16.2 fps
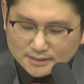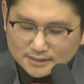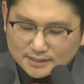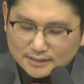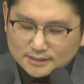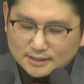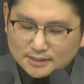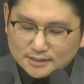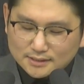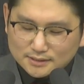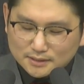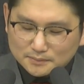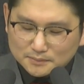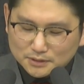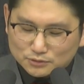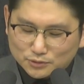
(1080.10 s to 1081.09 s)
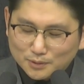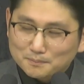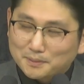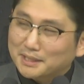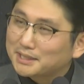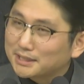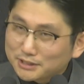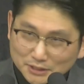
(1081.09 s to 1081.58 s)
깨달았기 때문에 구원
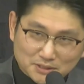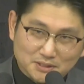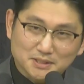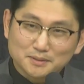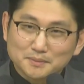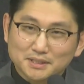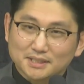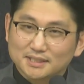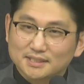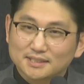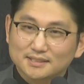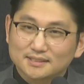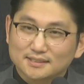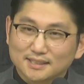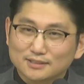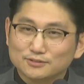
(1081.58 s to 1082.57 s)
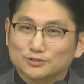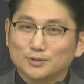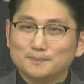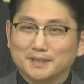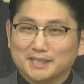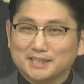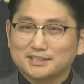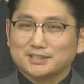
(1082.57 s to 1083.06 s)
받았어요 이미. 예, 난 구원
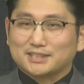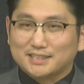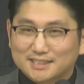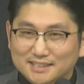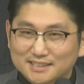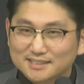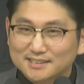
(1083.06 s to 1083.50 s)
받았어 끝.